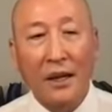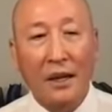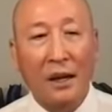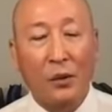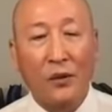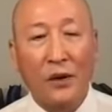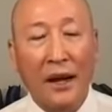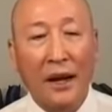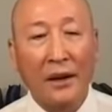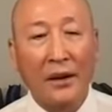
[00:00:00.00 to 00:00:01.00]
là một phương
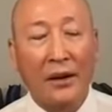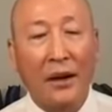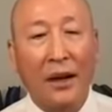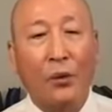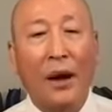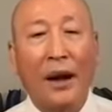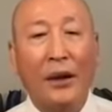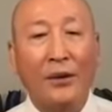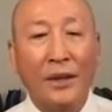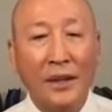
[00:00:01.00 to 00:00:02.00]
án gọi là hoàn
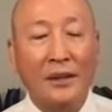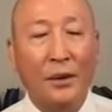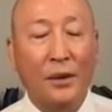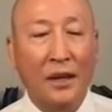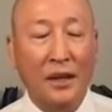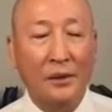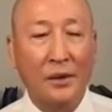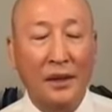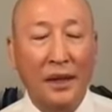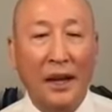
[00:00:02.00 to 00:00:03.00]
hảo nhất trong cái thời điểm
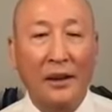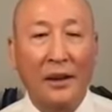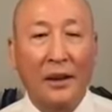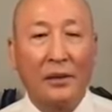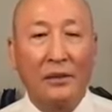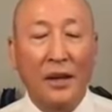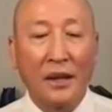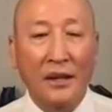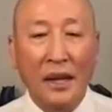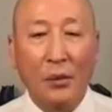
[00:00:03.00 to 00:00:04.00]
hiện tại, vì
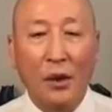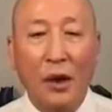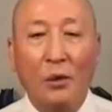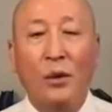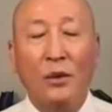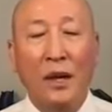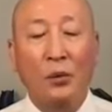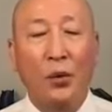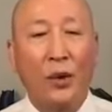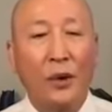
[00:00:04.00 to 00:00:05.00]
anh chị em không tốn
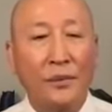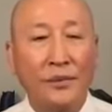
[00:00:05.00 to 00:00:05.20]
tiền mua,